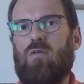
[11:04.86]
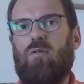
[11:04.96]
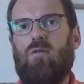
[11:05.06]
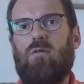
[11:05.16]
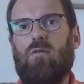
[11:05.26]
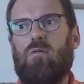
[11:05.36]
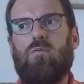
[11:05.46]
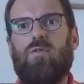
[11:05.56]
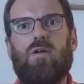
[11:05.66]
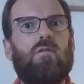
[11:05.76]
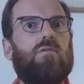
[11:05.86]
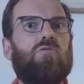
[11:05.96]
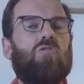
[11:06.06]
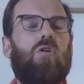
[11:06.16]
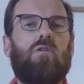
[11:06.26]
enfin,
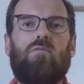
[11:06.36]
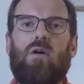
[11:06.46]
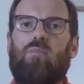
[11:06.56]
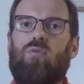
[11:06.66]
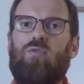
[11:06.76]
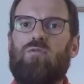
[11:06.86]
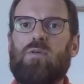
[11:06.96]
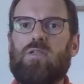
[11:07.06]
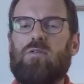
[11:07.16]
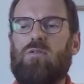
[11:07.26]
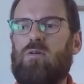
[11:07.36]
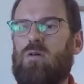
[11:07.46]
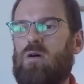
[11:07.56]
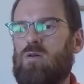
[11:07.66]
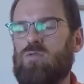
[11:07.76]
30 voire plus parce que
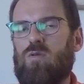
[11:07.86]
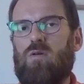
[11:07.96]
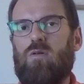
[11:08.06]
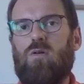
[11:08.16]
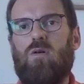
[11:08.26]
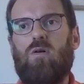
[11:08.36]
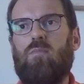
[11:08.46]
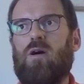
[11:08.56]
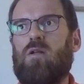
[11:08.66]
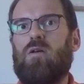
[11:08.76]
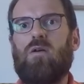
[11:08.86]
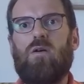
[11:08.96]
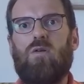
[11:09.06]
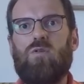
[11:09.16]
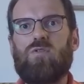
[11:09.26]
entre ben,
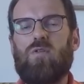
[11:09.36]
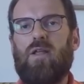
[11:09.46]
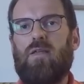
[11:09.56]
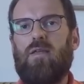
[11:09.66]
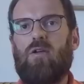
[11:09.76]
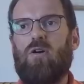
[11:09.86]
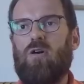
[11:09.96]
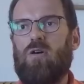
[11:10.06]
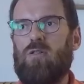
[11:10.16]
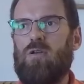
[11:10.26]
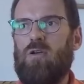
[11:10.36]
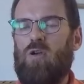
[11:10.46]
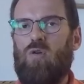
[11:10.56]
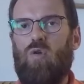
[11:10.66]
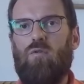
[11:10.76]
le, soleil qui cogne,
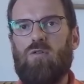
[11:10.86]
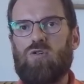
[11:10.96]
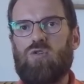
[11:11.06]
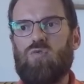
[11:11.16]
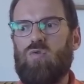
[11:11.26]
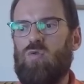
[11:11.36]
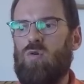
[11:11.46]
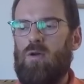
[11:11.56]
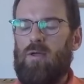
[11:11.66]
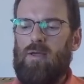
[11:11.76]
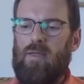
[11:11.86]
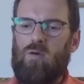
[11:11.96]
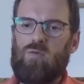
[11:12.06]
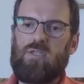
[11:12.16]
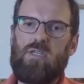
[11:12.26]
le vent chaud, il y a
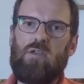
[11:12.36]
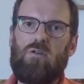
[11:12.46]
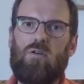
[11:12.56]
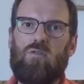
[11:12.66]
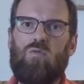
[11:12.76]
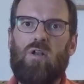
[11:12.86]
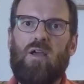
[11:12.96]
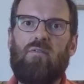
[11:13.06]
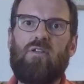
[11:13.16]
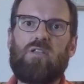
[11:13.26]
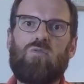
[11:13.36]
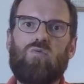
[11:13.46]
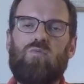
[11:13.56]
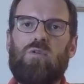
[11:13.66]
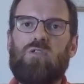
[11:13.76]
aussi toute la réflexion
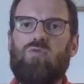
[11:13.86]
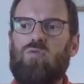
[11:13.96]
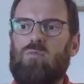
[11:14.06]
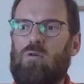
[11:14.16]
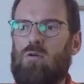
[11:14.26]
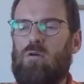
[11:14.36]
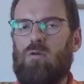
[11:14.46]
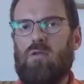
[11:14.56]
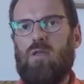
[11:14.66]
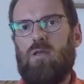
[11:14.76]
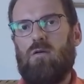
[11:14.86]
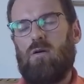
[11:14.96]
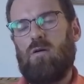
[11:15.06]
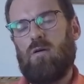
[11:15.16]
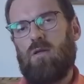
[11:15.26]
du bitume
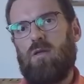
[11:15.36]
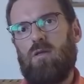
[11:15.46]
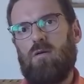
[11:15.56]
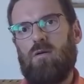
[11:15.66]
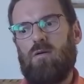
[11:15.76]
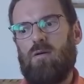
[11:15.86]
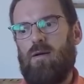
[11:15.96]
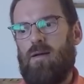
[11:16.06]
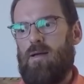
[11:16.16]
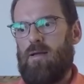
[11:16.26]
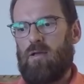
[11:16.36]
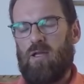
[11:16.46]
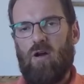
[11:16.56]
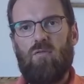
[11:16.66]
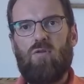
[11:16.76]
qui,
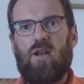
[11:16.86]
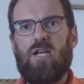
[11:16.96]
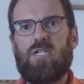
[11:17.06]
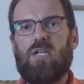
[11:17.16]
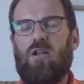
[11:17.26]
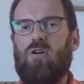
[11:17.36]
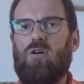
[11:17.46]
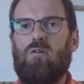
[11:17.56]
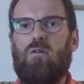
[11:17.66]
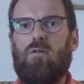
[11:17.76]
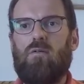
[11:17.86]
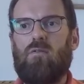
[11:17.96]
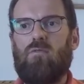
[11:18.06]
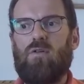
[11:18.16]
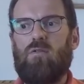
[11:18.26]
renvoie de la chaleur.
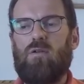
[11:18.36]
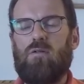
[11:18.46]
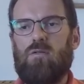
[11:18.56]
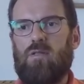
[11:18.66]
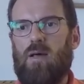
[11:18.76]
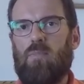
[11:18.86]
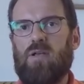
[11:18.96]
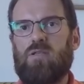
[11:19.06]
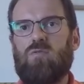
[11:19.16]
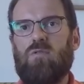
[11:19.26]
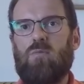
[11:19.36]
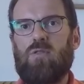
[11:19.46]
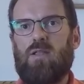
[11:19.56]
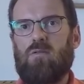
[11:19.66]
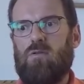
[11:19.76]
on a l'impression vraiment
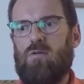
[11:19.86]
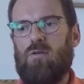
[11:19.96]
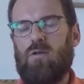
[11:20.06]
d'être